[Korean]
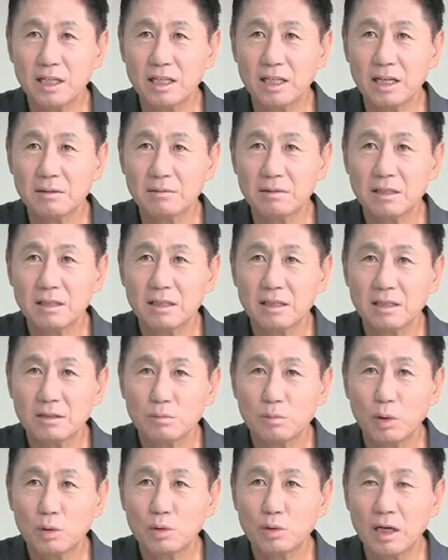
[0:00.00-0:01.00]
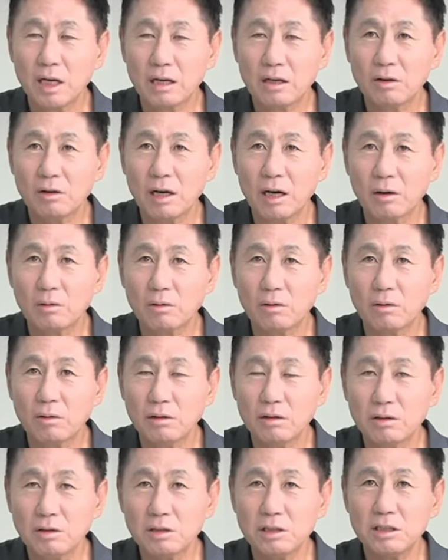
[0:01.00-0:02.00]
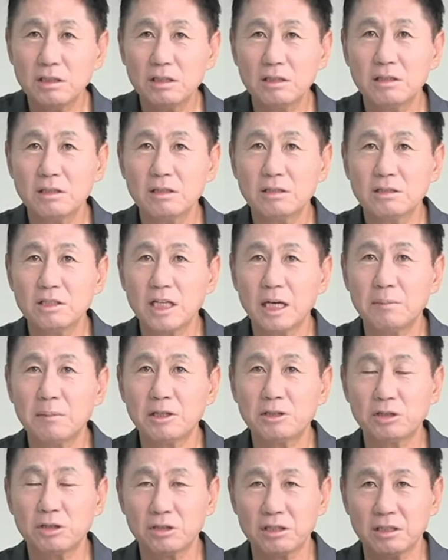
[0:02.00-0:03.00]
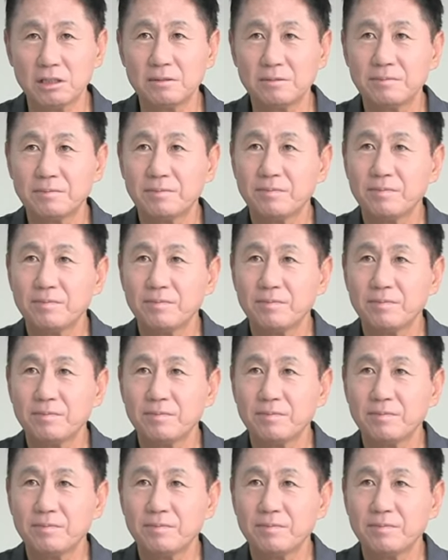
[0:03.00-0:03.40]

대한 보도를 한 것 같고 이것이 짜 맞춰서